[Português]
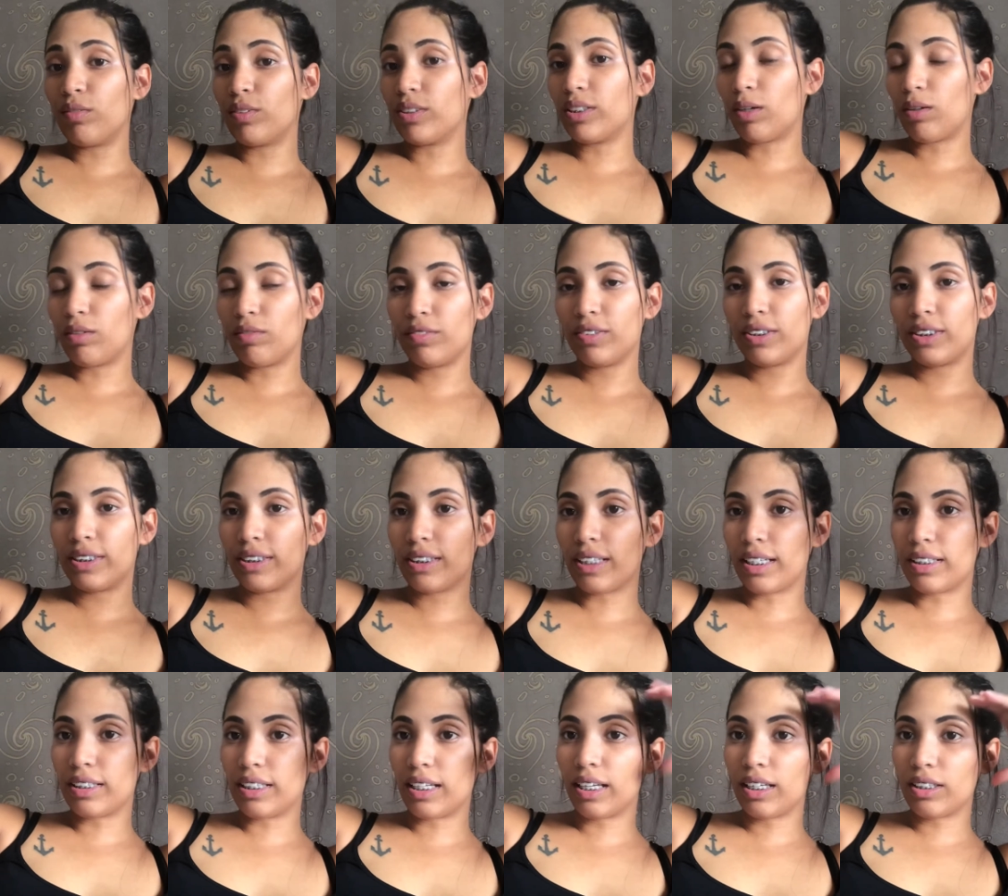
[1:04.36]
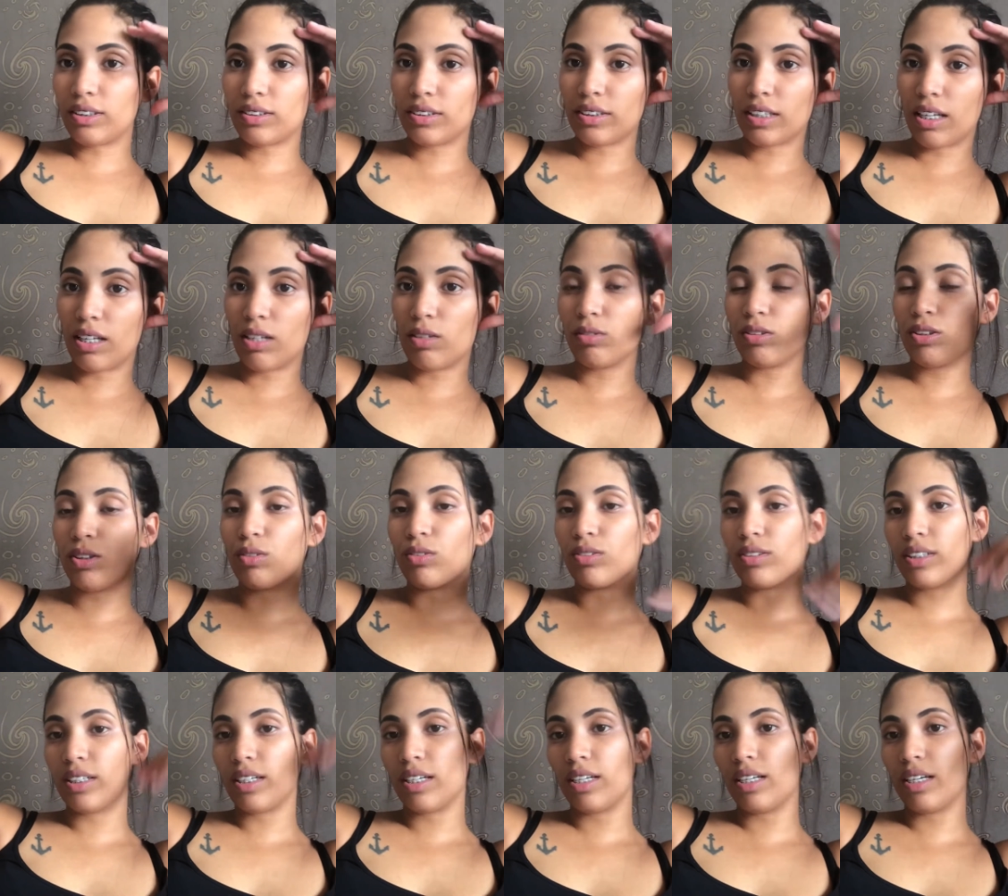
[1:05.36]
vou dar uma visitada lá no salão, se eu
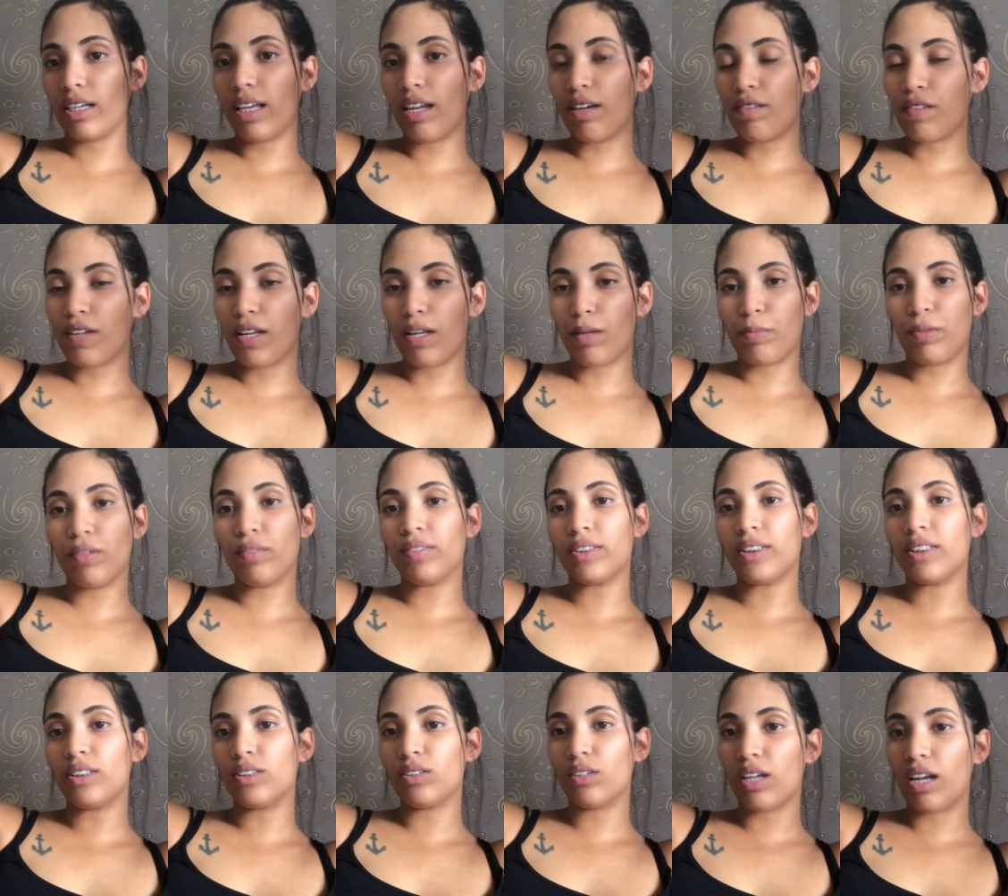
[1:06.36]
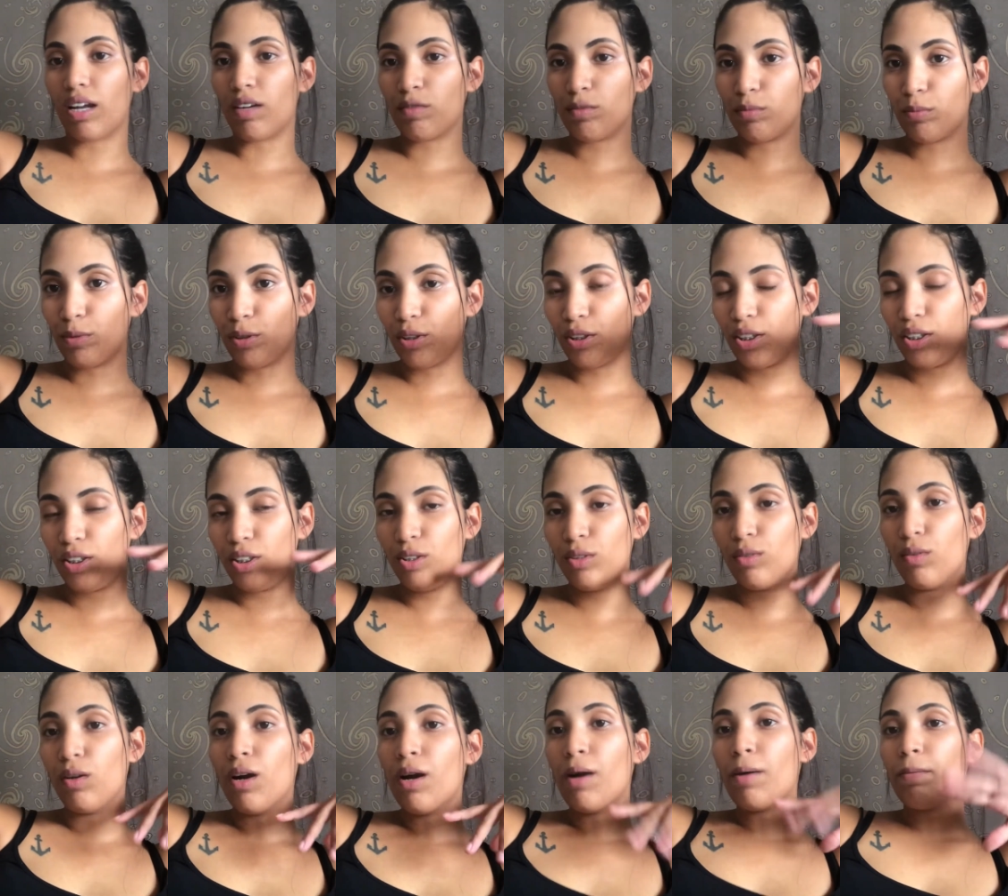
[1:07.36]
conseguir gravar lá pra vocês, eu gravo um
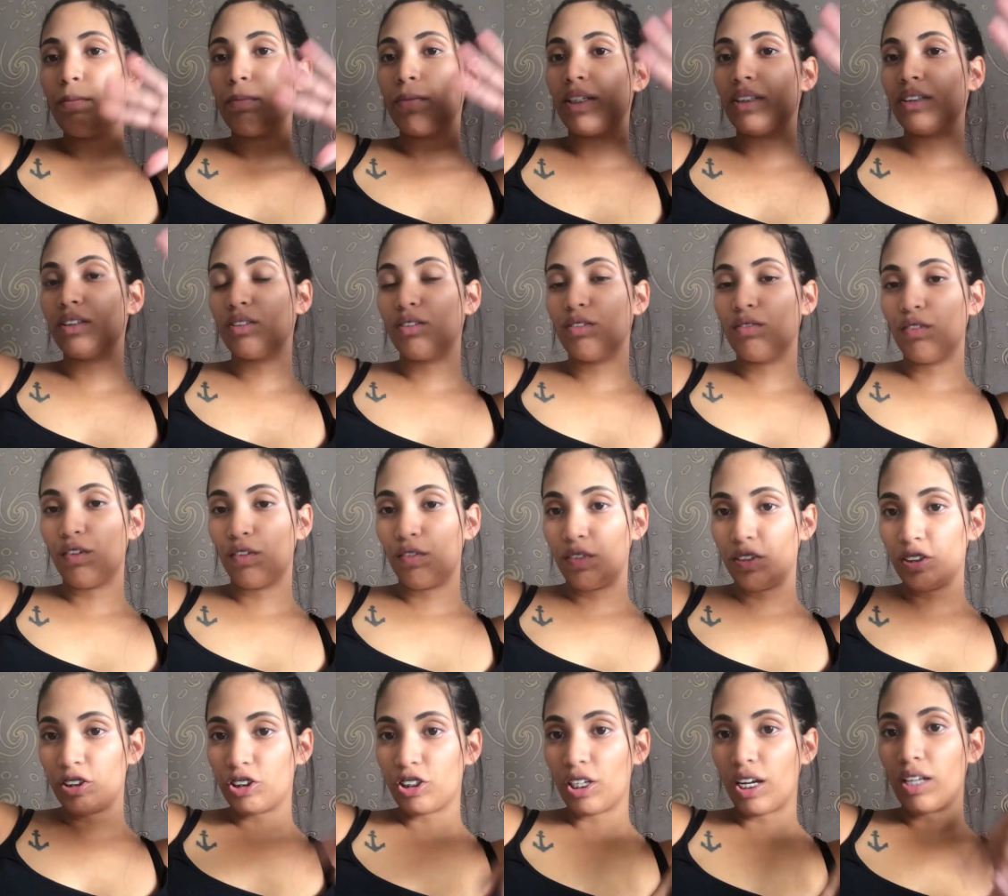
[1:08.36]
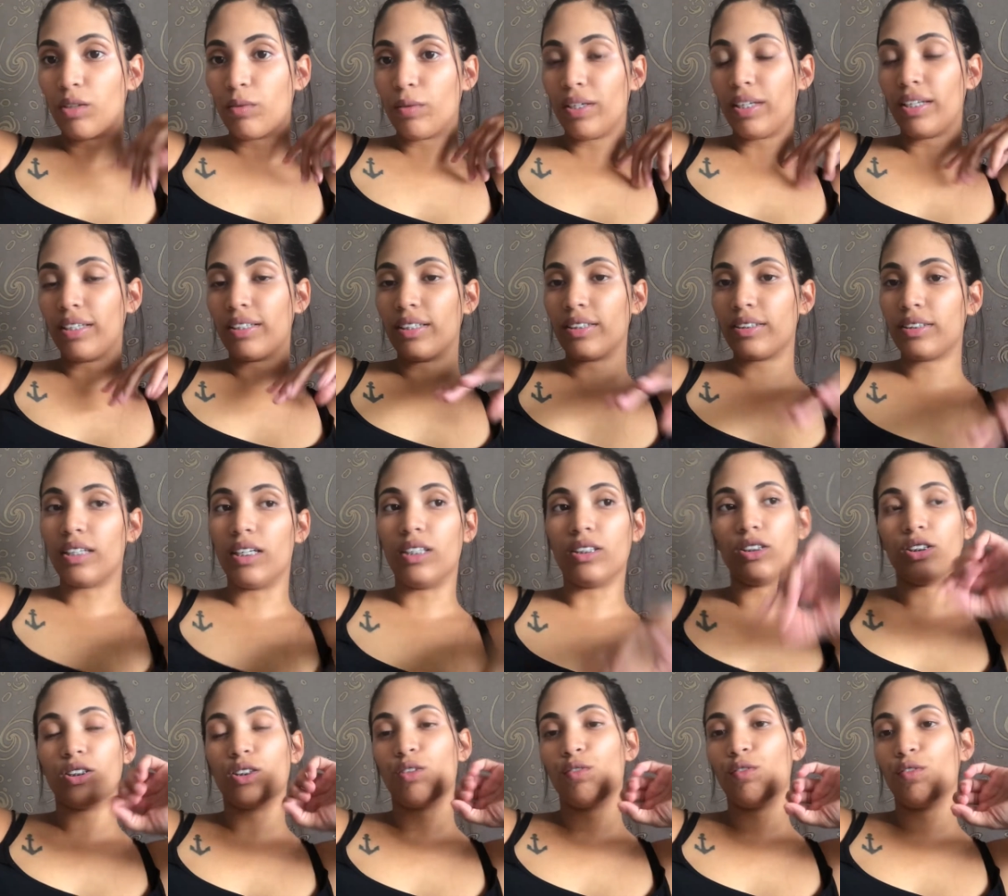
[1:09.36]
pouquinho. Mas eu não vou fechar, não é nada certo,
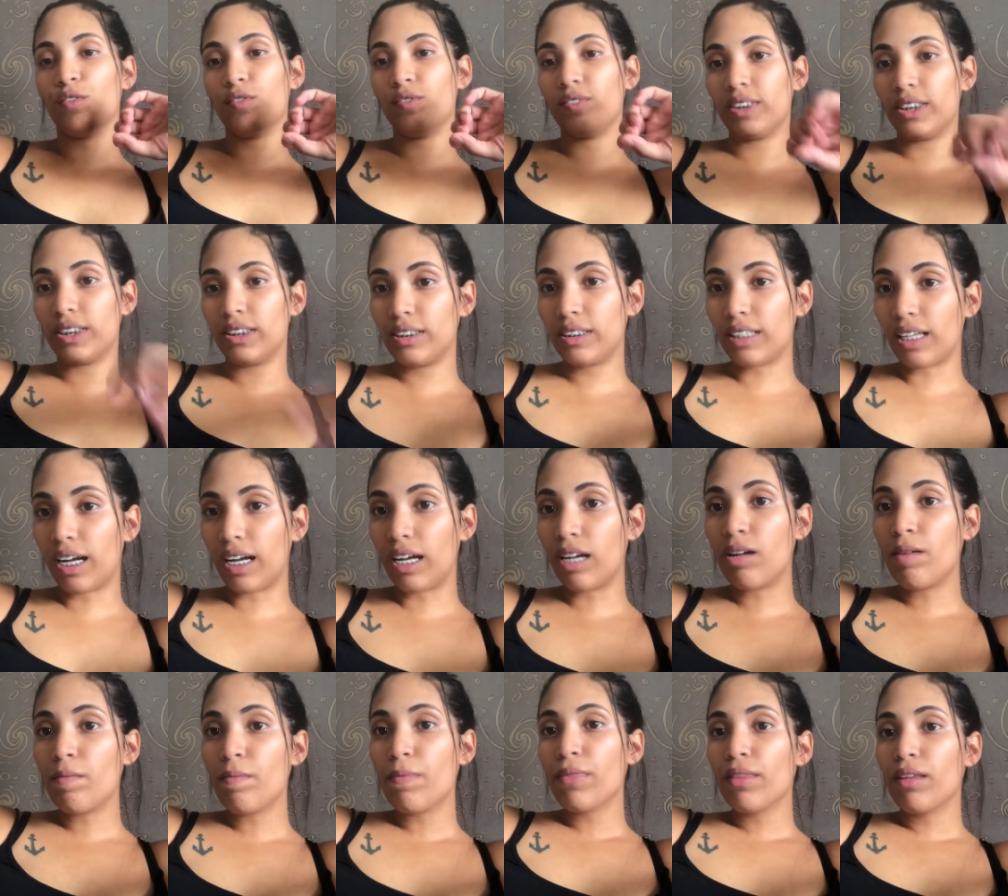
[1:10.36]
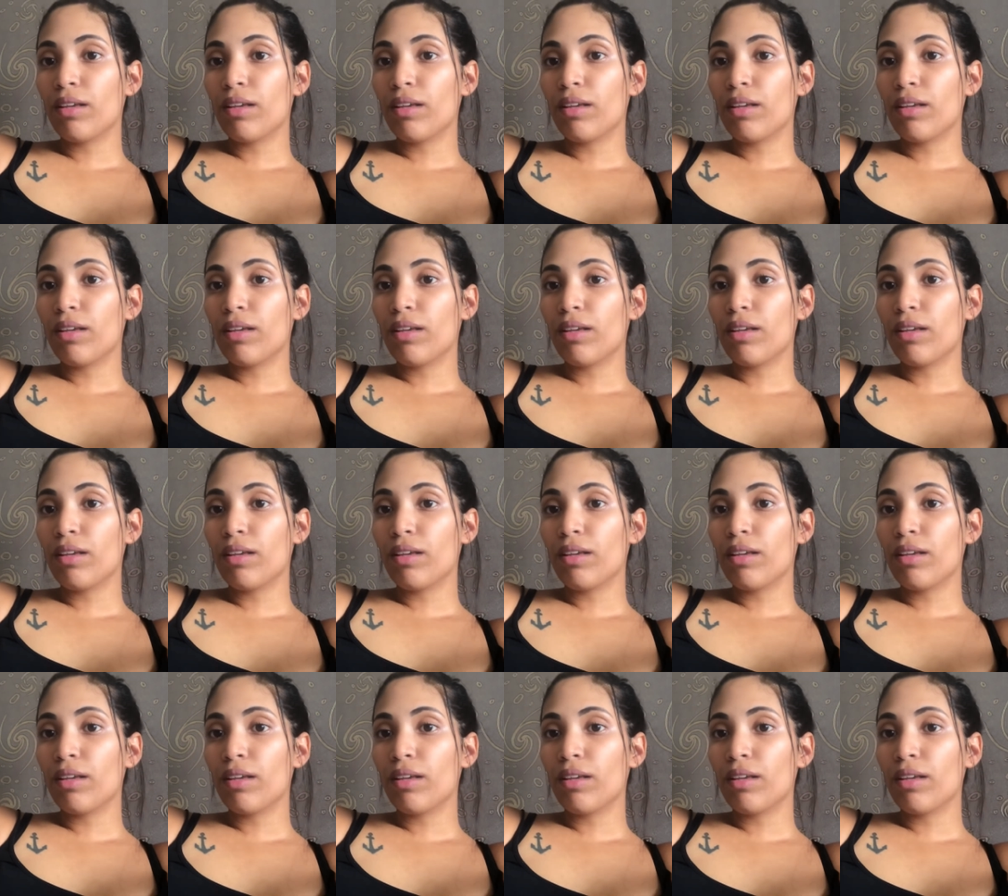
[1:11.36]
eu só vou visitar.